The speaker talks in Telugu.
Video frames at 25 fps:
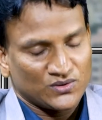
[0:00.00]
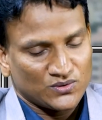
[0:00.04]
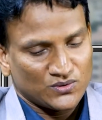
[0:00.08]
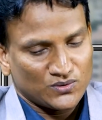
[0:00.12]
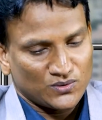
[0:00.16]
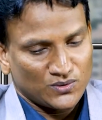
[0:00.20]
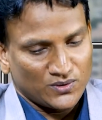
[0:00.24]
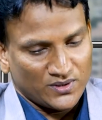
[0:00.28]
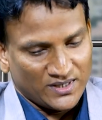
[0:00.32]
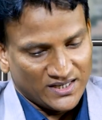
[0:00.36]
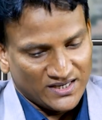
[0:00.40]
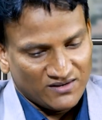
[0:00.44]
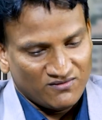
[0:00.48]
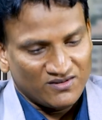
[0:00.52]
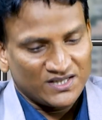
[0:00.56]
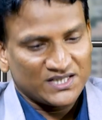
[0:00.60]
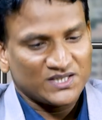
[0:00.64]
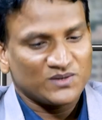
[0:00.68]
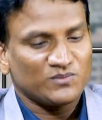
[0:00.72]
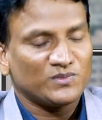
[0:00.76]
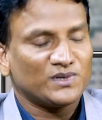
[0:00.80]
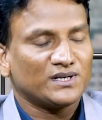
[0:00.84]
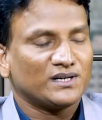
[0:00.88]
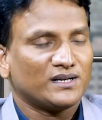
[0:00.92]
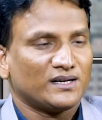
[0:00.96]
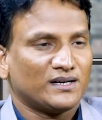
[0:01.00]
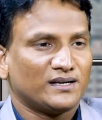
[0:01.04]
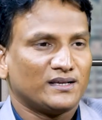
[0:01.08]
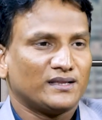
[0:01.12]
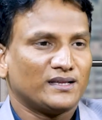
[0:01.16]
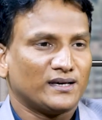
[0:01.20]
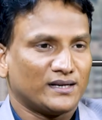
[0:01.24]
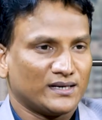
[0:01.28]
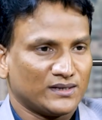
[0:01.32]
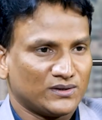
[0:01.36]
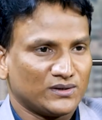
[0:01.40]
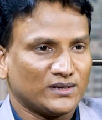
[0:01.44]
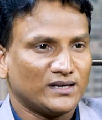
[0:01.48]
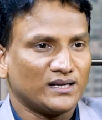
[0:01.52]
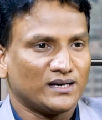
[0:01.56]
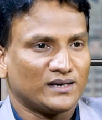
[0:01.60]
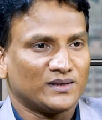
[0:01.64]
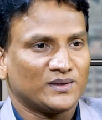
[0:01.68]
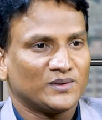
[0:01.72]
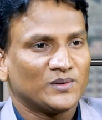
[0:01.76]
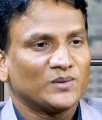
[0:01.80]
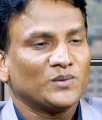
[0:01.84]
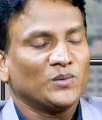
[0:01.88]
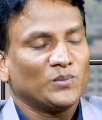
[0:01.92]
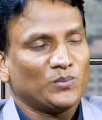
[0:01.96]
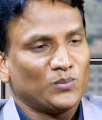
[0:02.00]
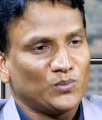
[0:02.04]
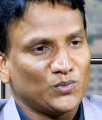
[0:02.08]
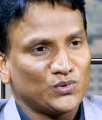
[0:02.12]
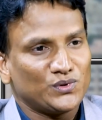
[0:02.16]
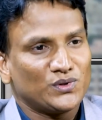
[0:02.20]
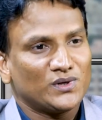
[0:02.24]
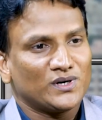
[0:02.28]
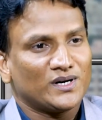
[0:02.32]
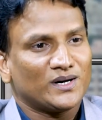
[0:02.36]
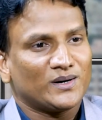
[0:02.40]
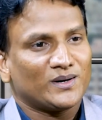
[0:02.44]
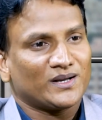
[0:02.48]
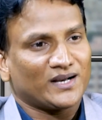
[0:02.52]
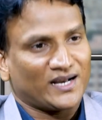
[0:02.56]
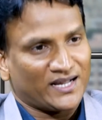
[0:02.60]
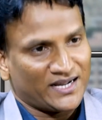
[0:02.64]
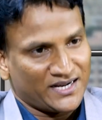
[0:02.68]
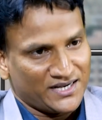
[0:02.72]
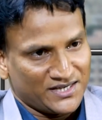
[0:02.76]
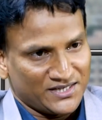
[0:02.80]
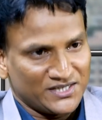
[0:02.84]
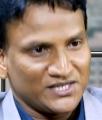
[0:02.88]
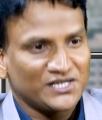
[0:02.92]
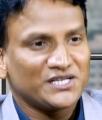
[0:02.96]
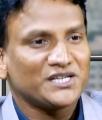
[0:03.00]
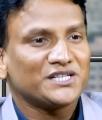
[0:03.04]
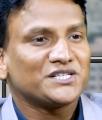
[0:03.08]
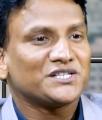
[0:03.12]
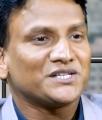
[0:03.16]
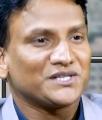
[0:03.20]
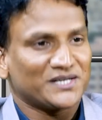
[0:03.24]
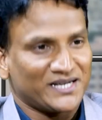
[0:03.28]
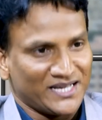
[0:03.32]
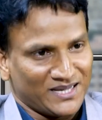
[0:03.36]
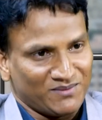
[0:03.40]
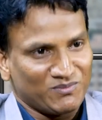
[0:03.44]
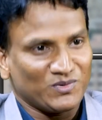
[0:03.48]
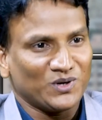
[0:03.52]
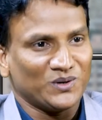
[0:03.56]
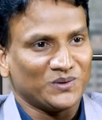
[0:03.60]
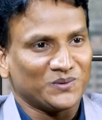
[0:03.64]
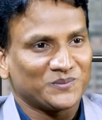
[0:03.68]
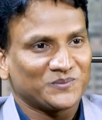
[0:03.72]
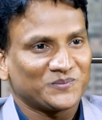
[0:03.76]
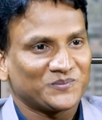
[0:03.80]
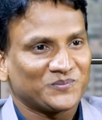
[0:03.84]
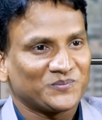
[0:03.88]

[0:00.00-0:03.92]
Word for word: సో ఇన్వెస్ట్మెంట్ అనే దానికన్నా ముందుగా నా ఎడ్యుకేషన్ టైంలో